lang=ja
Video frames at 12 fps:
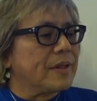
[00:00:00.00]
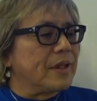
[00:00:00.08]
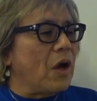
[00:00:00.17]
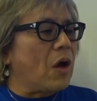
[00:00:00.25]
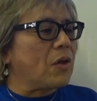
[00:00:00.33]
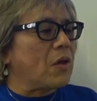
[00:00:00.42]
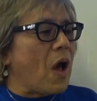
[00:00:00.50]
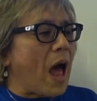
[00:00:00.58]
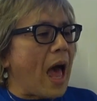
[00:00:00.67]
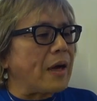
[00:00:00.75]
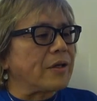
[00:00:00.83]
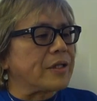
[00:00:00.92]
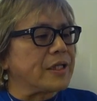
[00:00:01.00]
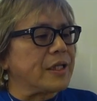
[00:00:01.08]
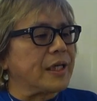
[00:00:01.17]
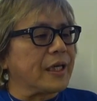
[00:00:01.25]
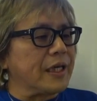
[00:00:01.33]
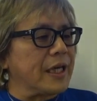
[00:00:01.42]
日本のある
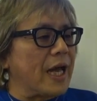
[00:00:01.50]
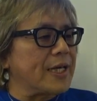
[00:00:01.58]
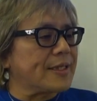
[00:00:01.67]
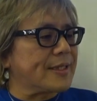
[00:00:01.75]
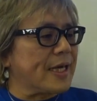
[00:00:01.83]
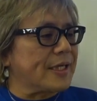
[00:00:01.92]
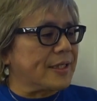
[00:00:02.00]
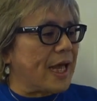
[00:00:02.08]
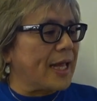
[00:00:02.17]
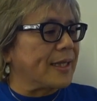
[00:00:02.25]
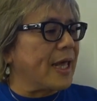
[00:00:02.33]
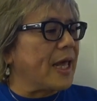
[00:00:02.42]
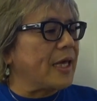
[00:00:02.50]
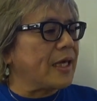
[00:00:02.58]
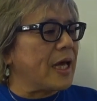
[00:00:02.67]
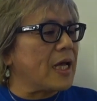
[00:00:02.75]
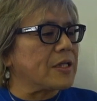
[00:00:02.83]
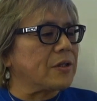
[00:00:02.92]
地域に発生した低
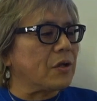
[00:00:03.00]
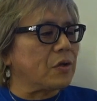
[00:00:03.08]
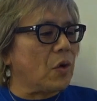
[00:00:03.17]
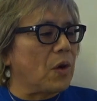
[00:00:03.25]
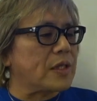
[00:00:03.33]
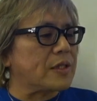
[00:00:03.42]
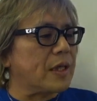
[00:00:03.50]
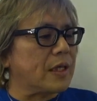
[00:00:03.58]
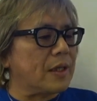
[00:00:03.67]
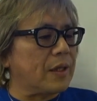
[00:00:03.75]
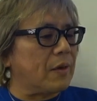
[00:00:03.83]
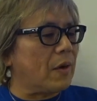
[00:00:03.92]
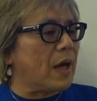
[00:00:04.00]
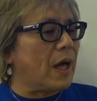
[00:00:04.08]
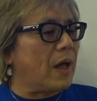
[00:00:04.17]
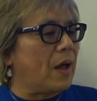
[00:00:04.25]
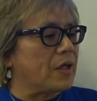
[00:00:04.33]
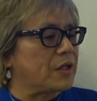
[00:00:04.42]
気圧の等圧線の
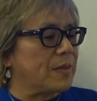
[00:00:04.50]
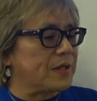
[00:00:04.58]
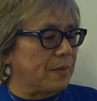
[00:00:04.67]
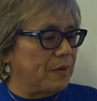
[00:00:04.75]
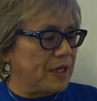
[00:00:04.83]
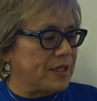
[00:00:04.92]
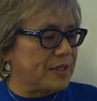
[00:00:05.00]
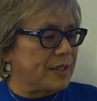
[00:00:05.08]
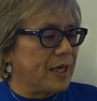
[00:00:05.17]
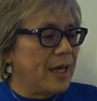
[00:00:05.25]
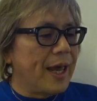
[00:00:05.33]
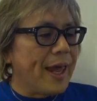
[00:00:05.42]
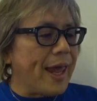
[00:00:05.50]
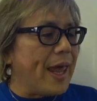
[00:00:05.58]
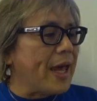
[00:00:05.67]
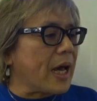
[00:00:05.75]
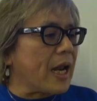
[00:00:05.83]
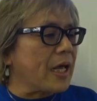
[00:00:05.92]
あ示したものです。
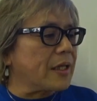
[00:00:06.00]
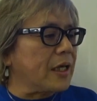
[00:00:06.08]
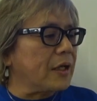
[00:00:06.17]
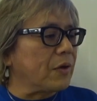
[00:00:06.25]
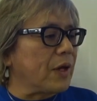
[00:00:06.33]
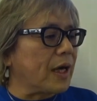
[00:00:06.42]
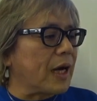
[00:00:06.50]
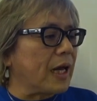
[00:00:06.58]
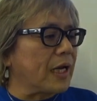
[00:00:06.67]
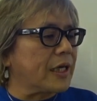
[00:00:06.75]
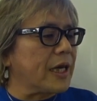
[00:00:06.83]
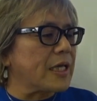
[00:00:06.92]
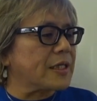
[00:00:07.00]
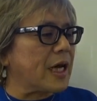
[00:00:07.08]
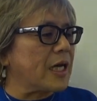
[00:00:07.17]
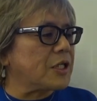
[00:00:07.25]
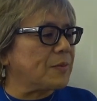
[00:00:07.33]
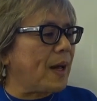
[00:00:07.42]
A から D の中から気圧
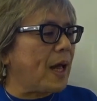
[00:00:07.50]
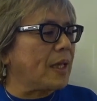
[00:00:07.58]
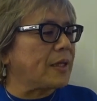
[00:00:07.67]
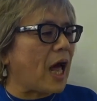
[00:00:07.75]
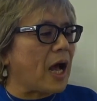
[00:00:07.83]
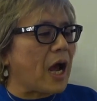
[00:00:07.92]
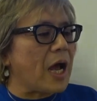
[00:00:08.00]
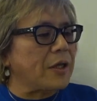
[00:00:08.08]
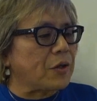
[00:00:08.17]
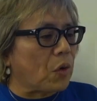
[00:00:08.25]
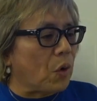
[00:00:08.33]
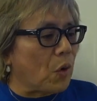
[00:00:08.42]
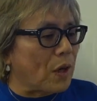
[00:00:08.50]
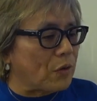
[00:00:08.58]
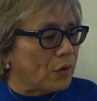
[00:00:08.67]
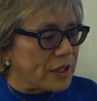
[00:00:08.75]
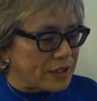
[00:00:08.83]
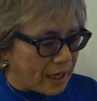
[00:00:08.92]
が一番高いところはど
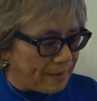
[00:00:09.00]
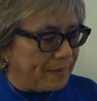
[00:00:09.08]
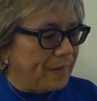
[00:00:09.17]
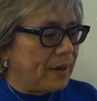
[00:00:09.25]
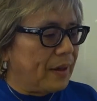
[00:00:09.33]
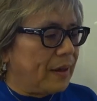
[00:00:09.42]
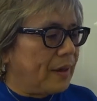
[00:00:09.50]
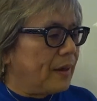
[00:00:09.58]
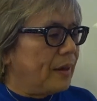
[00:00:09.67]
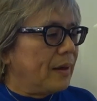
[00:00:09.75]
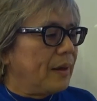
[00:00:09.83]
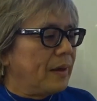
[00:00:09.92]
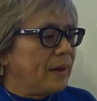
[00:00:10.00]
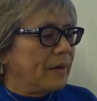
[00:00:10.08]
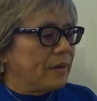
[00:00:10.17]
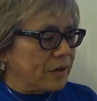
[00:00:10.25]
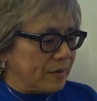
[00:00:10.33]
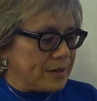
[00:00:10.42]
こですかって
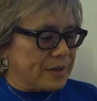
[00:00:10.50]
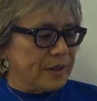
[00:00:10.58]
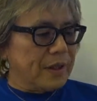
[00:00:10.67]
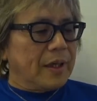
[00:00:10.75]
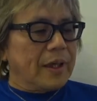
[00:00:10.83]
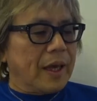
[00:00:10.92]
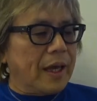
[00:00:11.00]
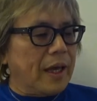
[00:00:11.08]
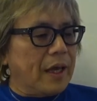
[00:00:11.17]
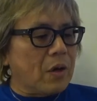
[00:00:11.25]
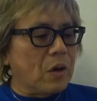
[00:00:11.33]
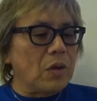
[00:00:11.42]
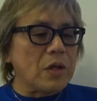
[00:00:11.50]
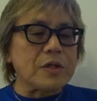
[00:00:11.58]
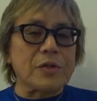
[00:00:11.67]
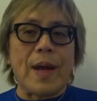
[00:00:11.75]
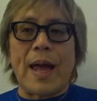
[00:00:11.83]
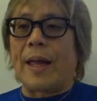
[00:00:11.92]
言ってます。えー、この
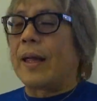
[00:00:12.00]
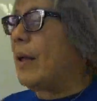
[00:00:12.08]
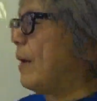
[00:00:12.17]
図は、